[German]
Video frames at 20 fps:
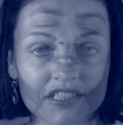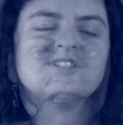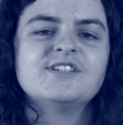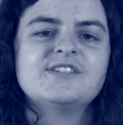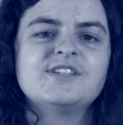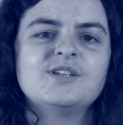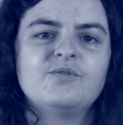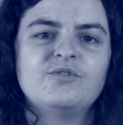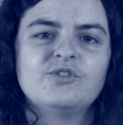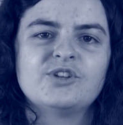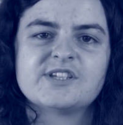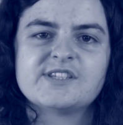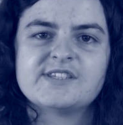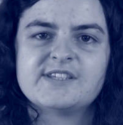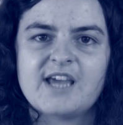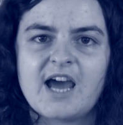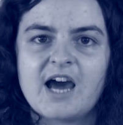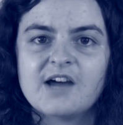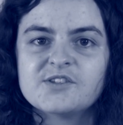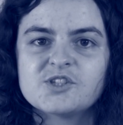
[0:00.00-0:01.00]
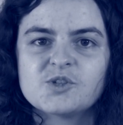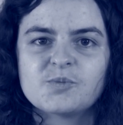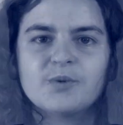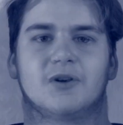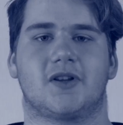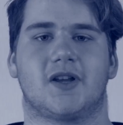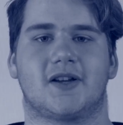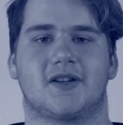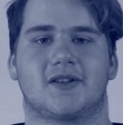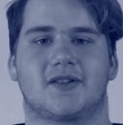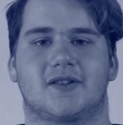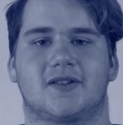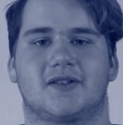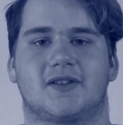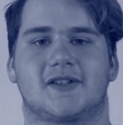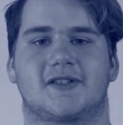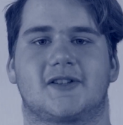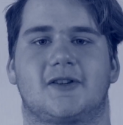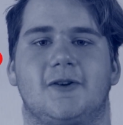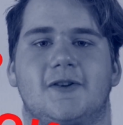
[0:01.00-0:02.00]
die sich für das Theaterprojekt
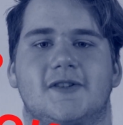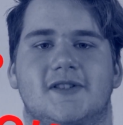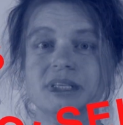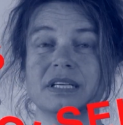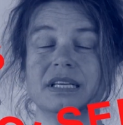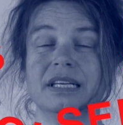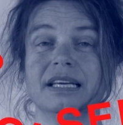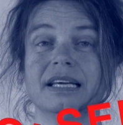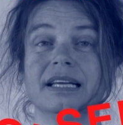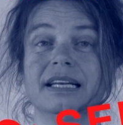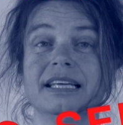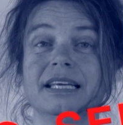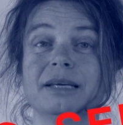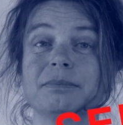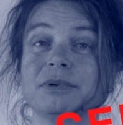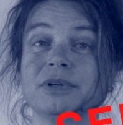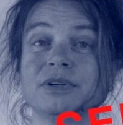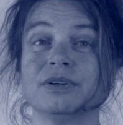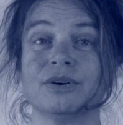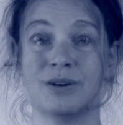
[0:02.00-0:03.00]
Das glückselige Leben